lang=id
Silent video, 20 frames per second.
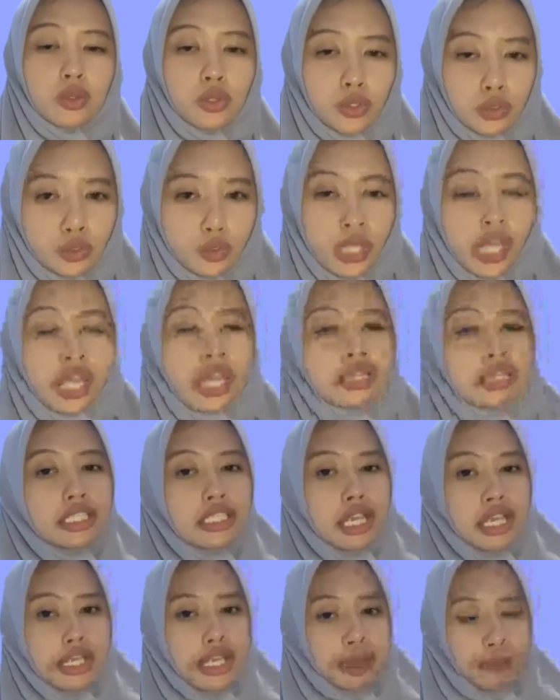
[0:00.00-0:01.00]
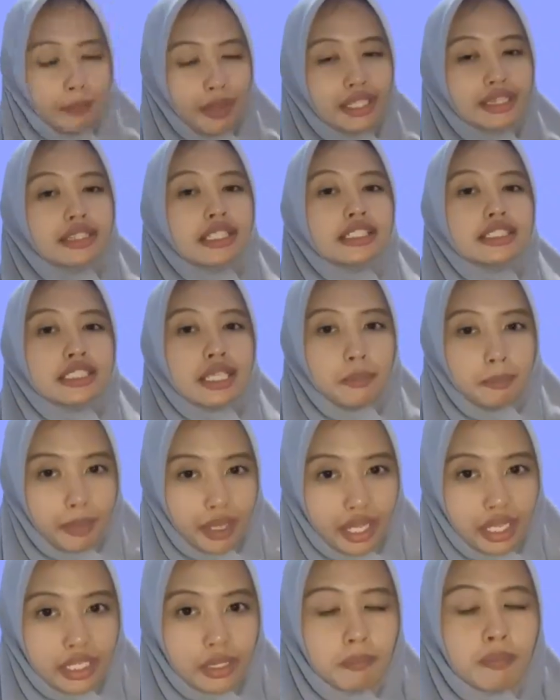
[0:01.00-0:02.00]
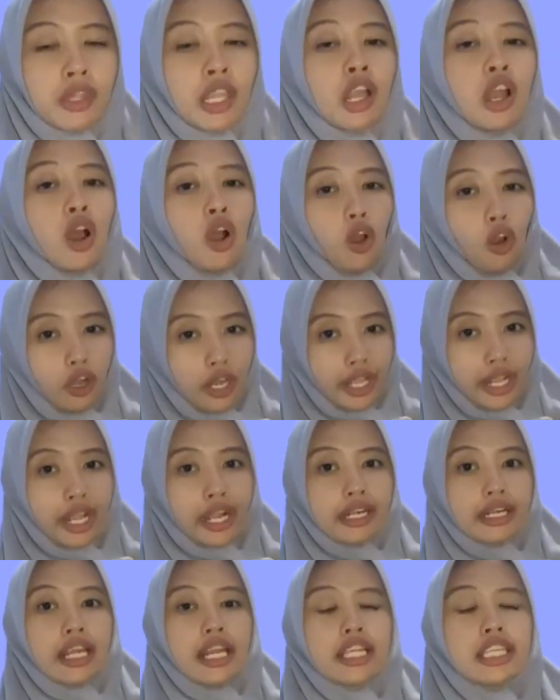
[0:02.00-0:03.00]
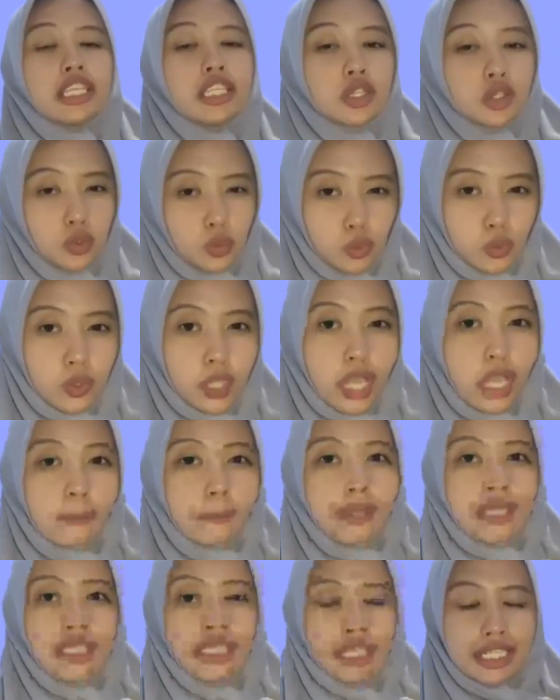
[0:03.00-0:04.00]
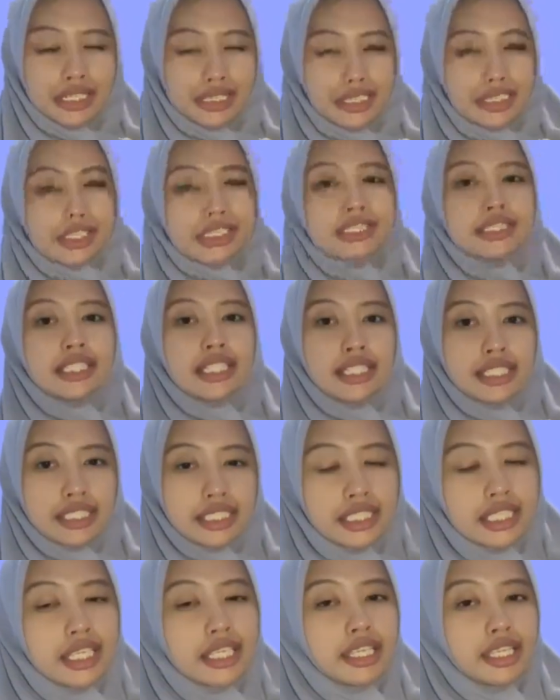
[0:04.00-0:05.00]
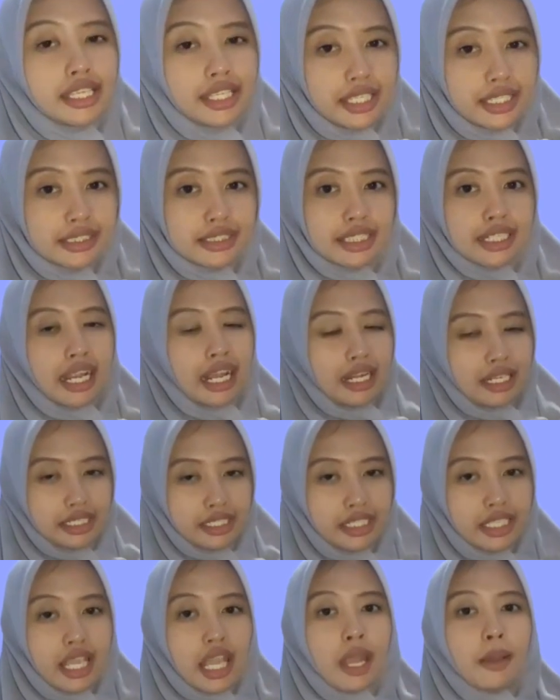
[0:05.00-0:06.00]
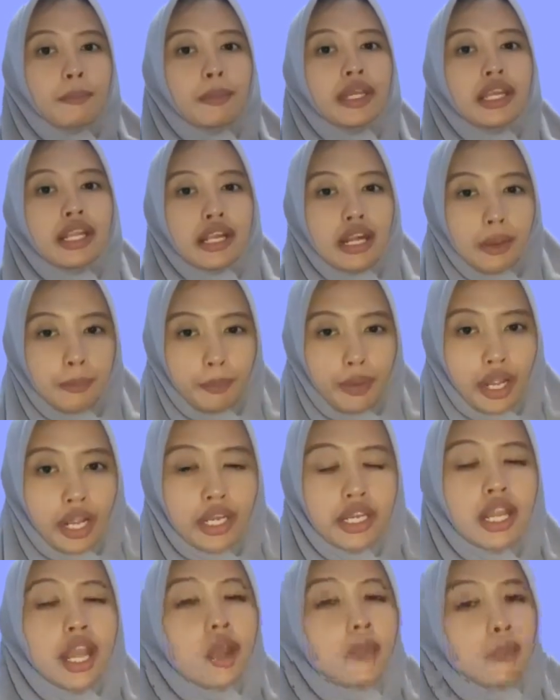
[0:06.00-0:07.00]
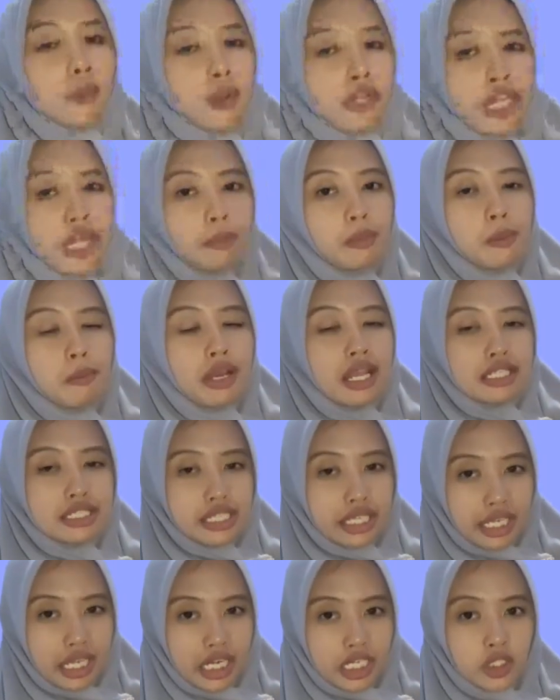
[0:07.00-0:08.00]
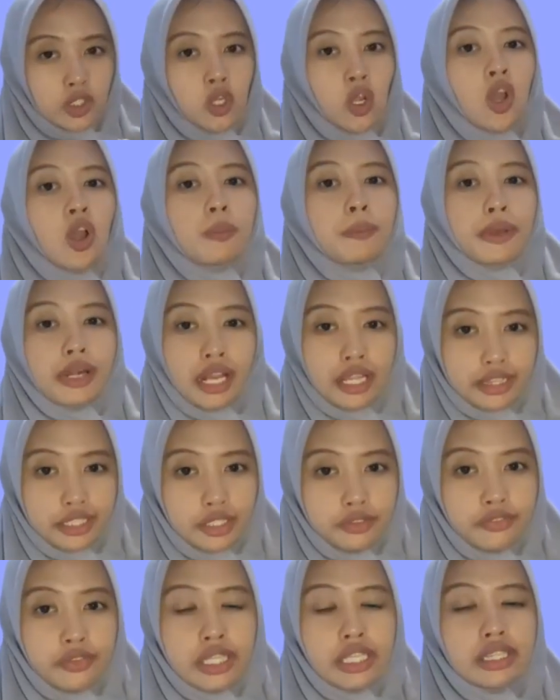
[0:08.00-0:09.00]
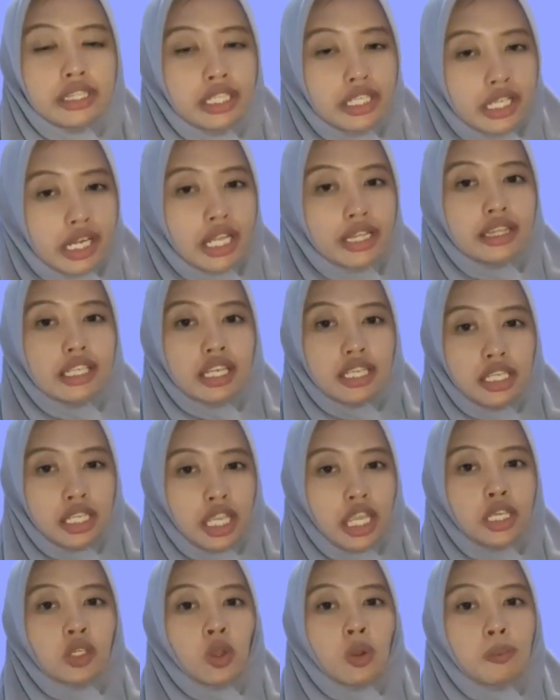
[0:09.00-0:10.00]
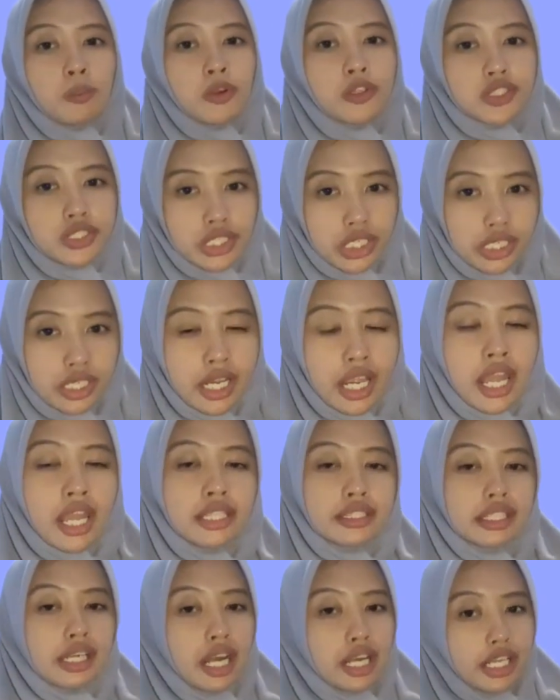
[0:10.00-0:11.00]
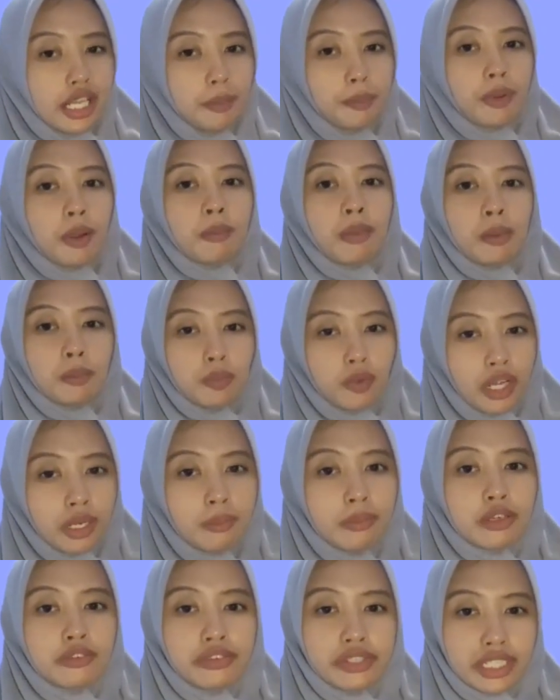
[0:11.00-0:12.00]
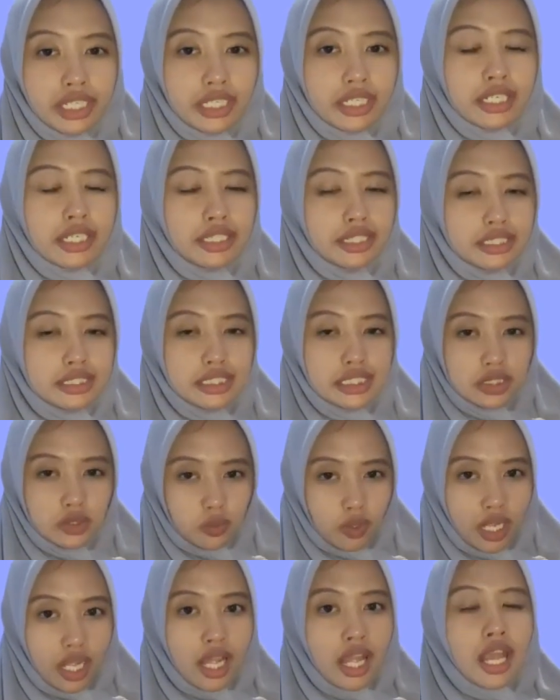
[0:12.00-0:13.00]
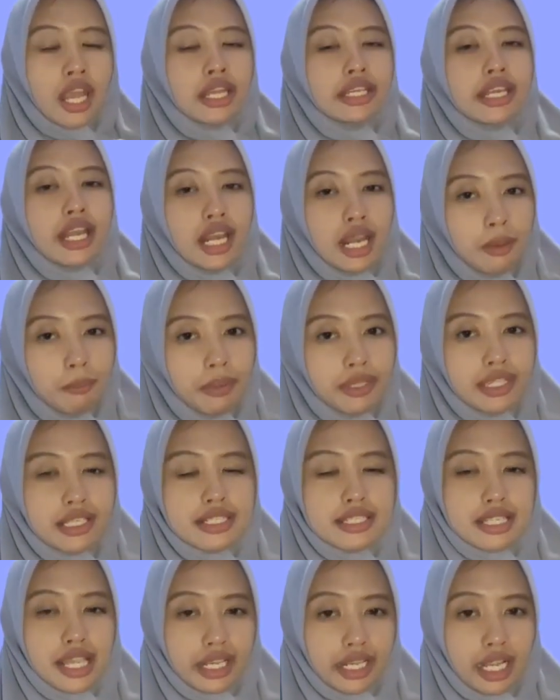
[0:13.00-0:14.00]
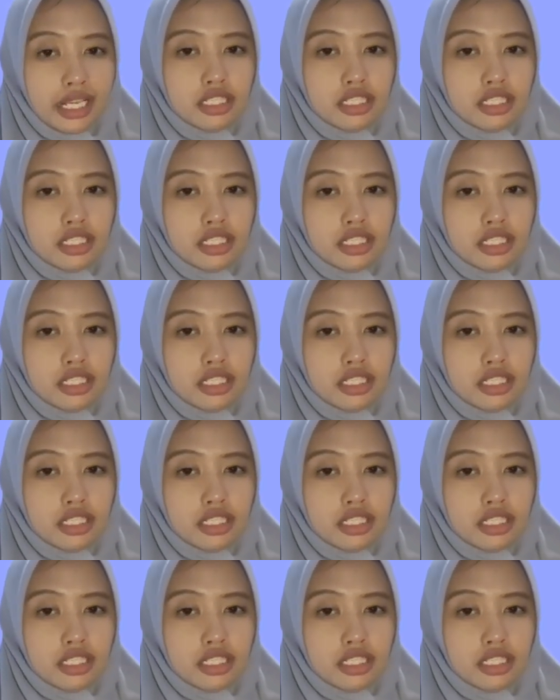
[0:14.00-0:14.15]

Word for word: guru tidak dapat tercapai. Oleh karena itu, peneliti di sini ingin sekali menerapkan model pembelajaran kooperatif integrated reading and composition terhadap kemampuan berpikir kritis siswa dalam penyelesaian